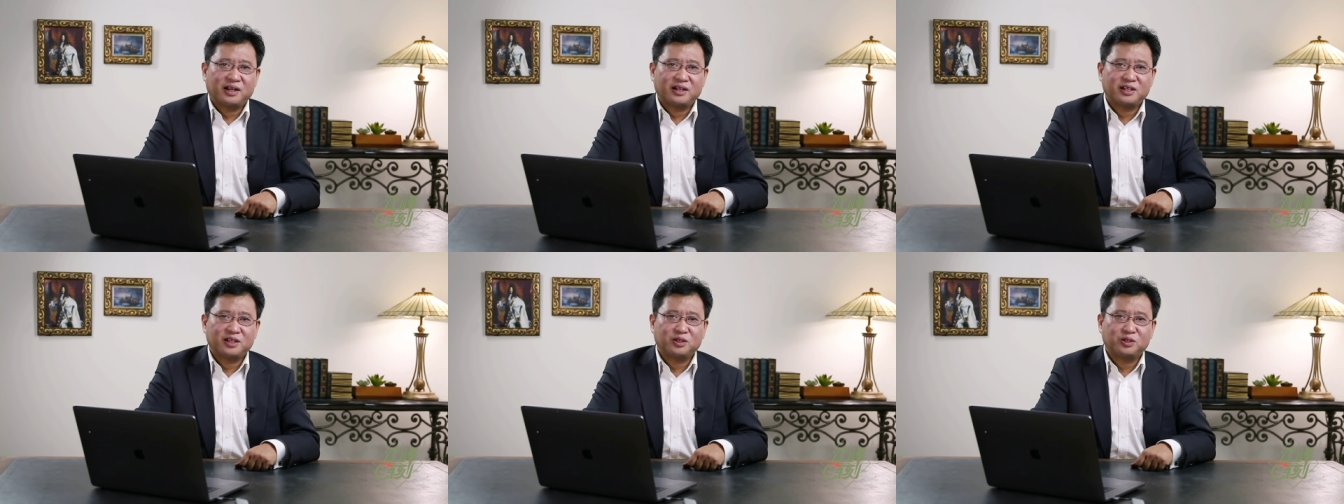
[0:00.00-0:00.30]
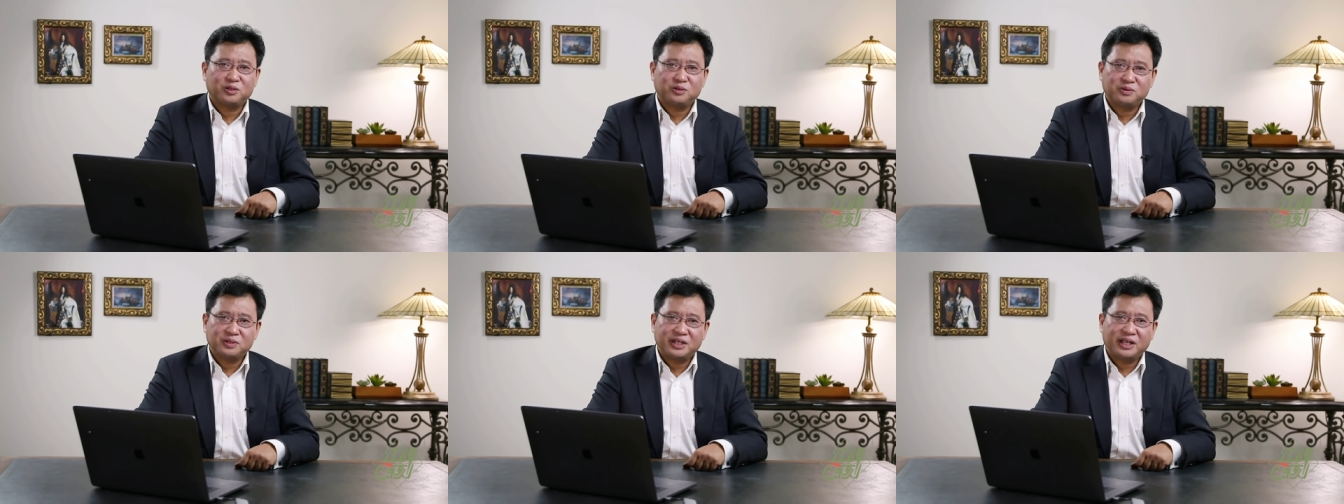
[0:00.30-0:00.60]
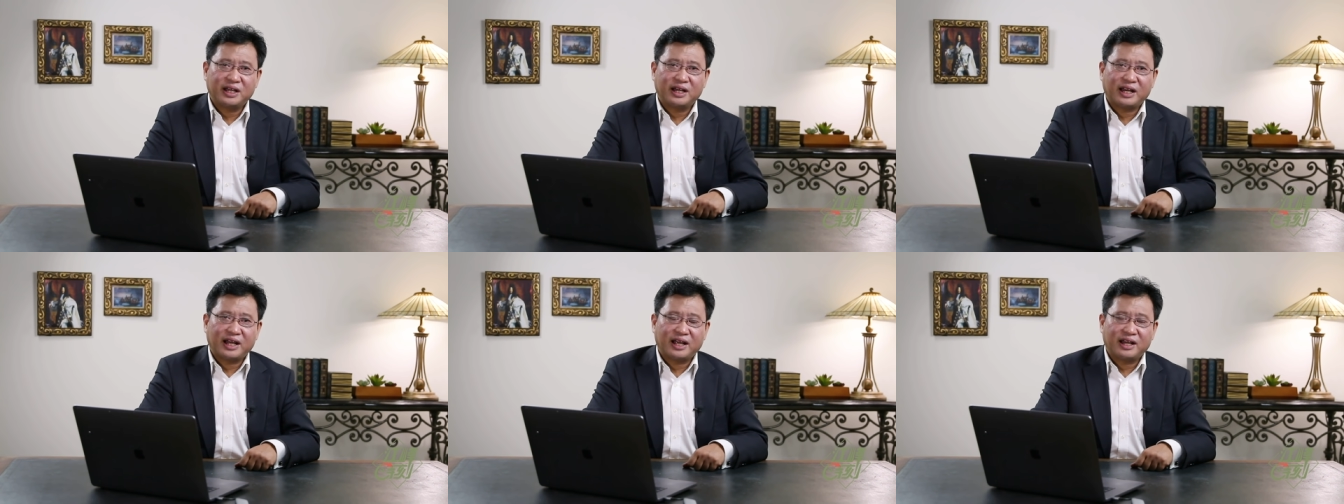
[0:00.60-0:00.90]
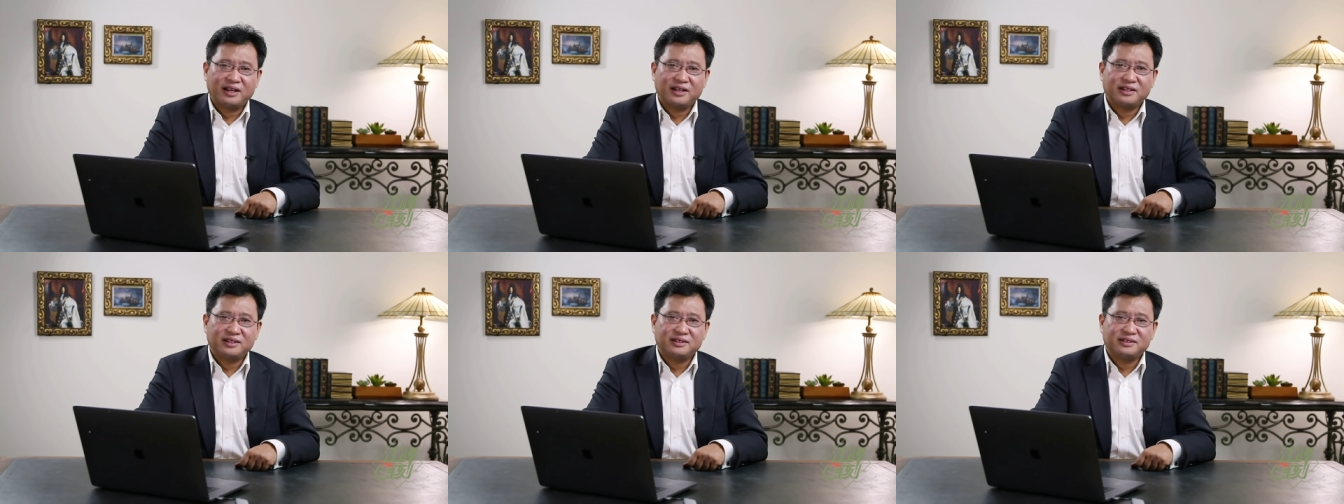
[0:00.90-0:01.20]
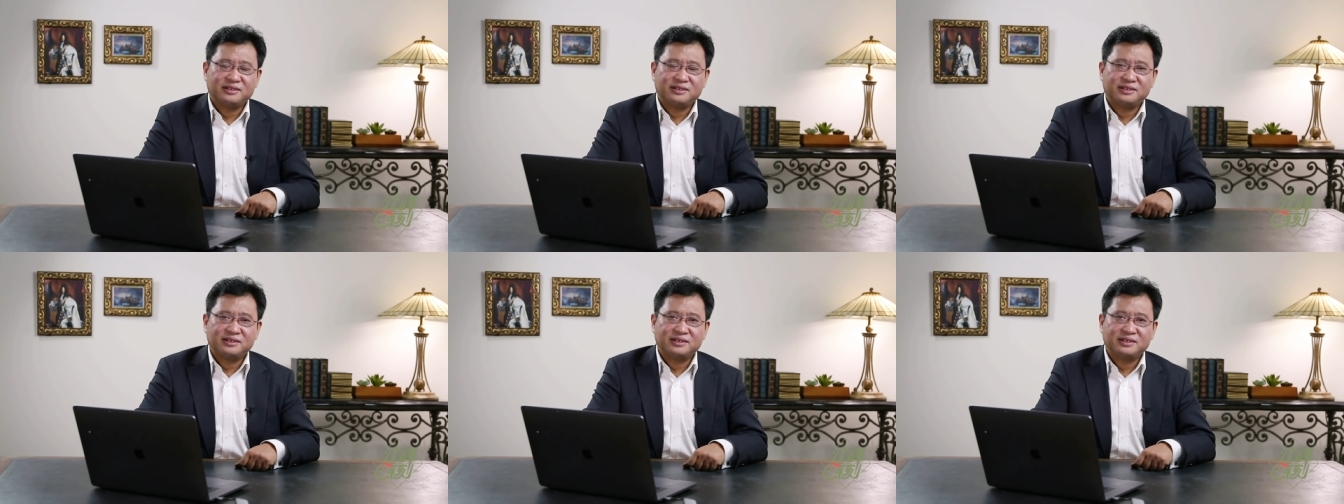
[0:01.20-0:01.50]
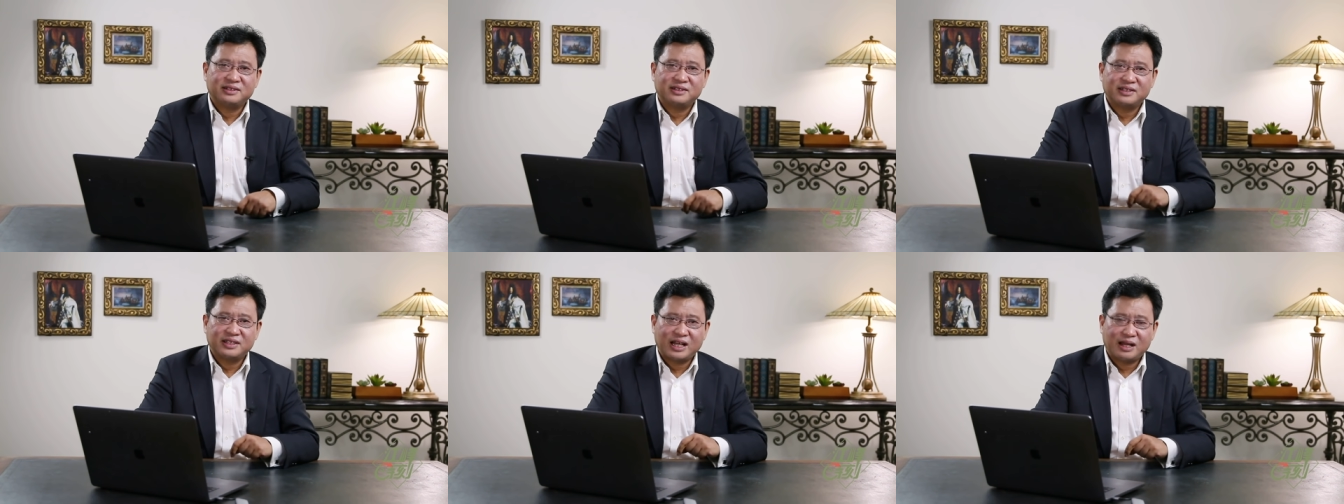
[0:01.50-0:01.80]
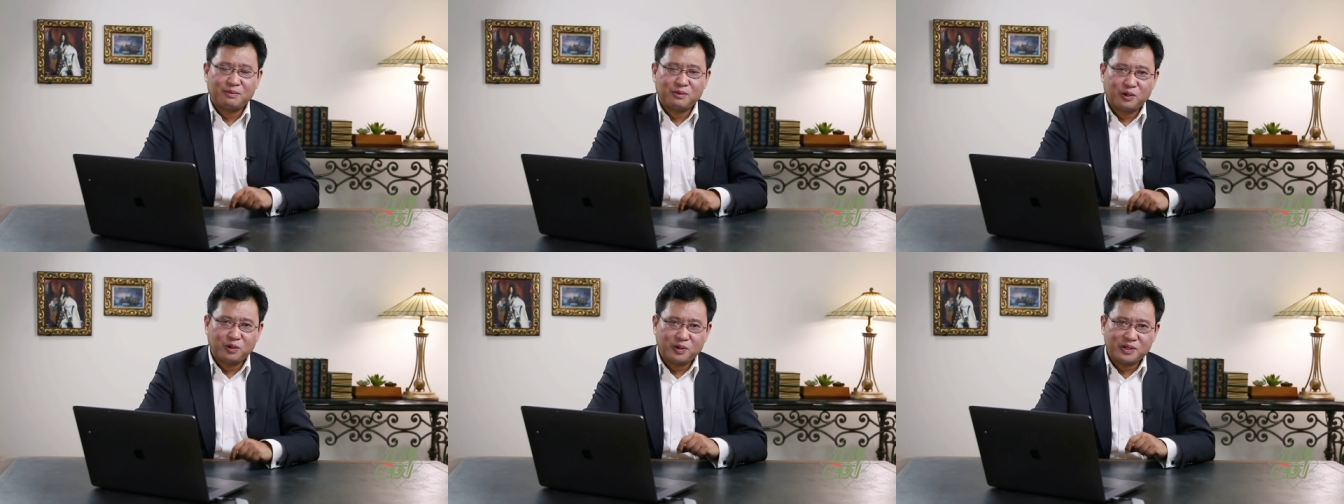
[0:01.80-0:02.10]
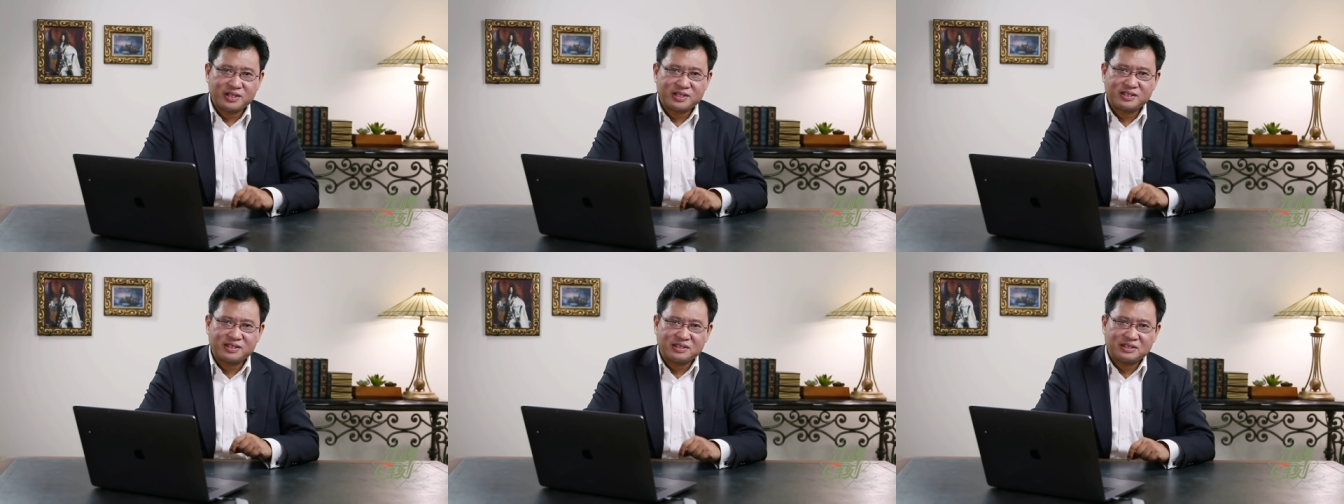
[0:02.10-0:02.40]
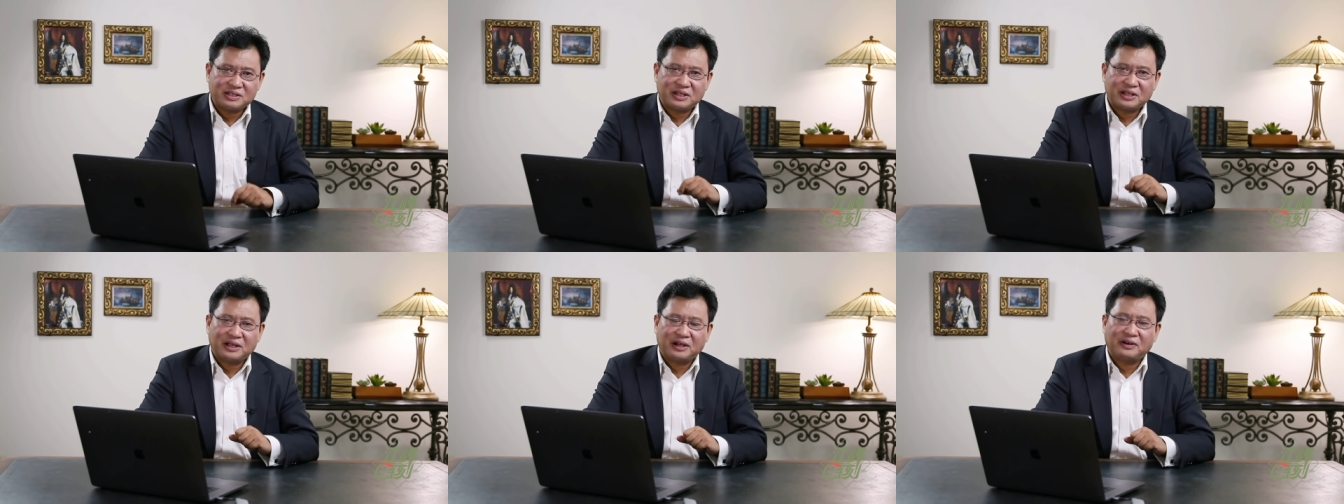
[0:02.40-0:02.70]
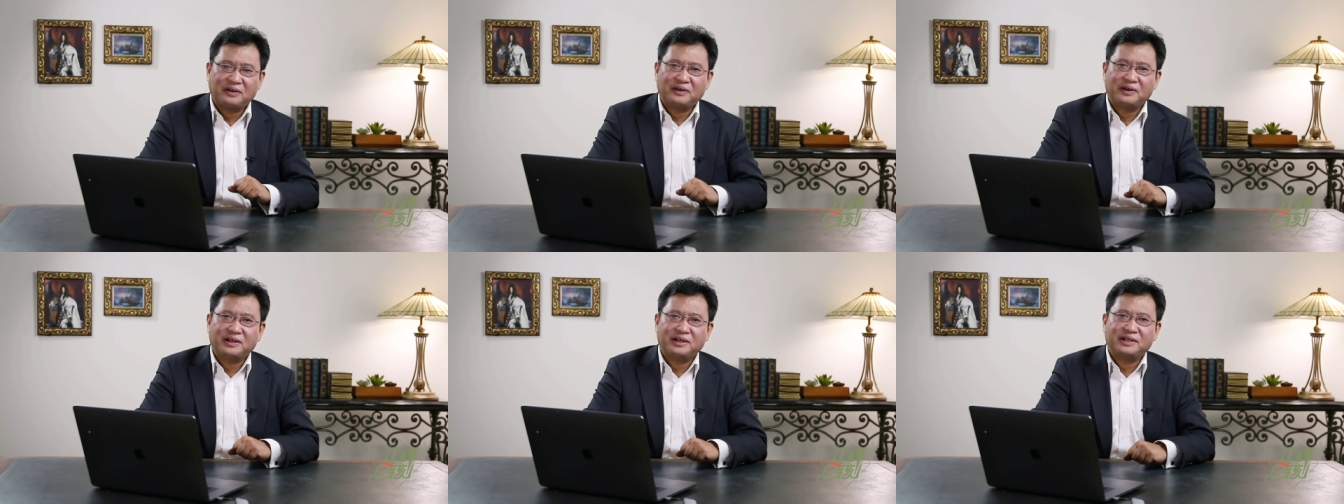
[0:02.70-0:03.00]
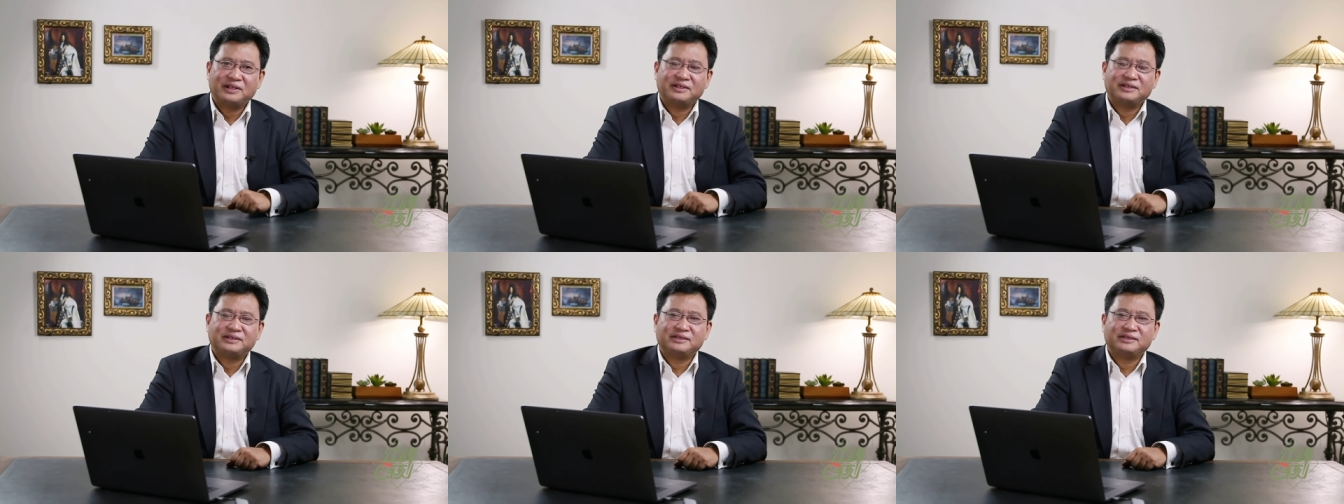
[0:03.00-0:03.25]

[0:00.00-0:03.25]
而是冬天来了他们会死掉啊！